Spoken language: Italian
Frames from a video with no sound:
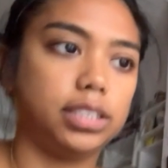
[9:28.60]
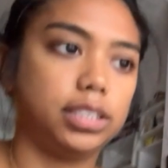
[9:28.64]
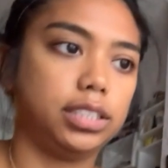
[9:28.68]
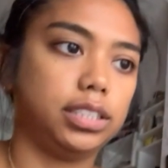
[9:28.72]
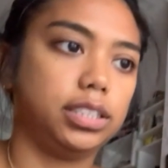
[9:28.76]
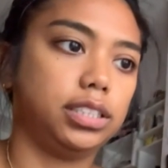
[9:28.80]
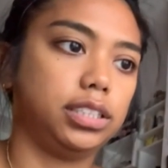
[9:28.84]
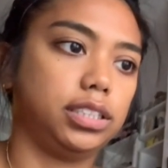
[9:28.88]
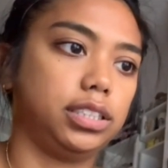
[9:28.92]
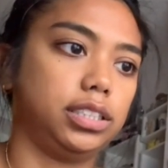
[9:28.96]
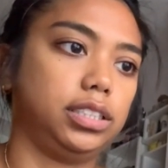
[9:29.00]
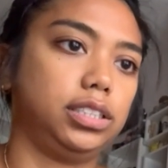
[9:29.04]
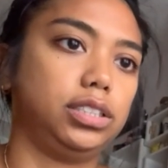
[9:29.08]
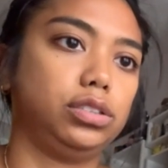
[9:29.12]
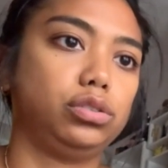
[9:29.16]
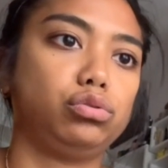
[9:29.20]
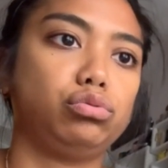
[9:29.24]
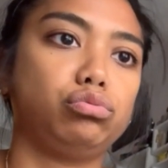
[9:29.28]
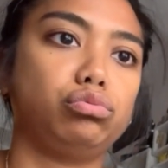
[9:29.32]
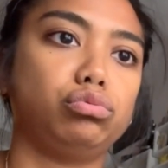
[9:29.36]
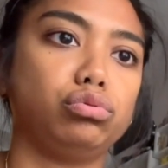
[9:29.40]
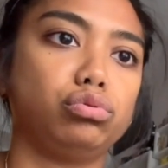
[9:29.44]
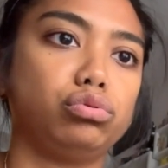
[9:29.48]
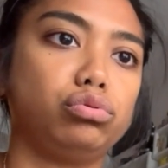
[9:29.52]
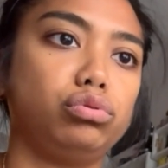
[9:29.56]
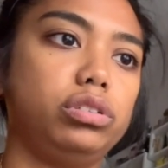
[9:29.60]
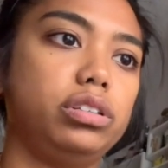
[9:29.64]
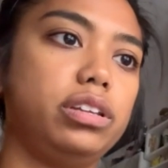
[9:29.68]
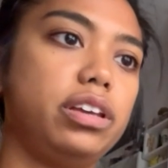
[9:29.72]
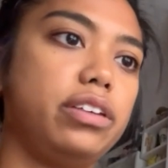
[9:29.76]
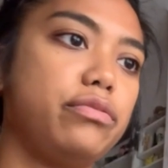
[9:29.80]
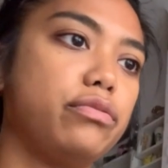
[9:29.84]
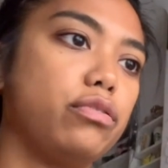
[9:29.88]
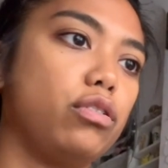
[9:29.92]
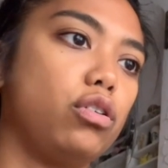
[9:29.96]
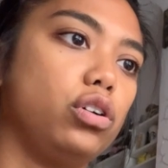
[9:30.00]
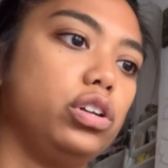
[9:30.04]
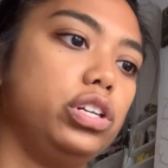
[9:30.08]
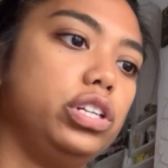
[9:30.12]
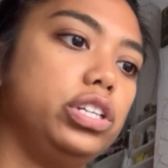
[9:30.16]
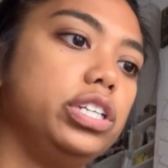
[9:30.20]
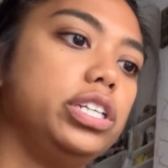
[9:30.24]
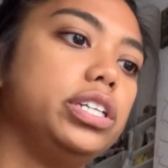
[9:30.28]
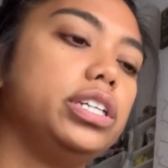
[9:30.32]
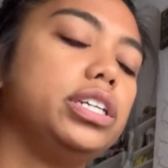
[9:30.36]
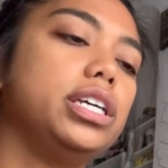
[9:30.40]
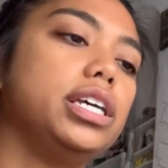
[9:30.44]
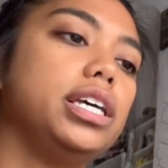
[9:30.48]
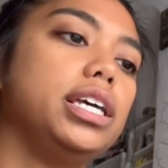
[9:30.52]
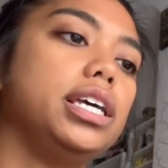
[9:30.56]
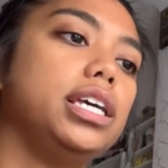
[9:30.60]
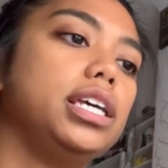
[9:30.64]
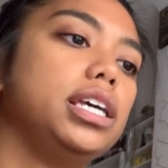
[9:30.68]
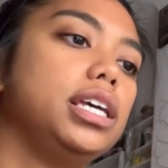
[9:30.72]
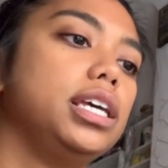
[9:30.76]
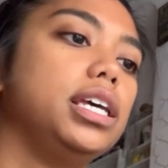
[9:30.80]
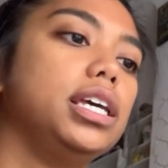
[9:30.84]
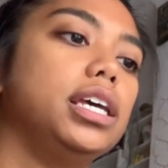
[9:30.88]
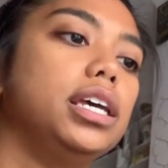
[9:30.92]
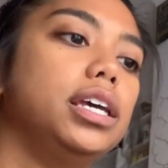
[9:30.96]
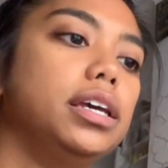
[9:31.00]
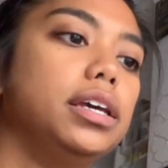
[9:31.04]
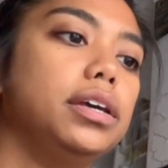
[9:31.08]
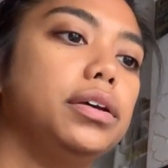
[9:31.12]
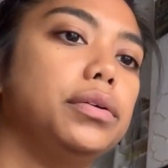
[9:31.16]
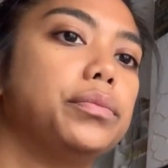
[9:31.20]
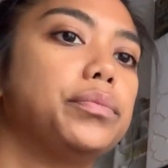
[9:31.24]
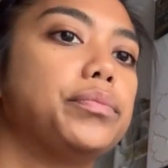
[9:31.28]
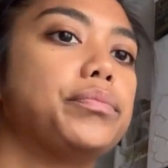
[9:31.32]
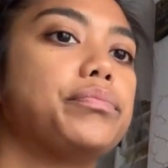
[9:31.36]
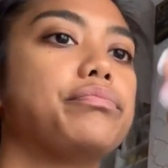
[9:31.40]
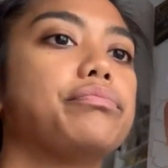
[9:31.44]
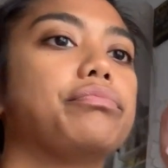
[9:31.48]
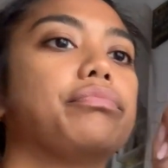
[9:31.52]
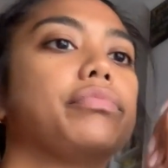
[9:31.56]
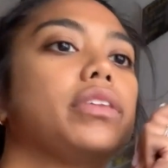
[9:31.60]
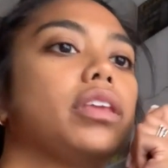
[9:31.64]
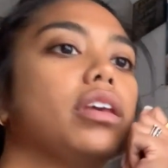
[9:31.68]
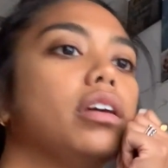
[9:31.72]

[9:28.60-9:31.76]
eh, su, sui dei fogli e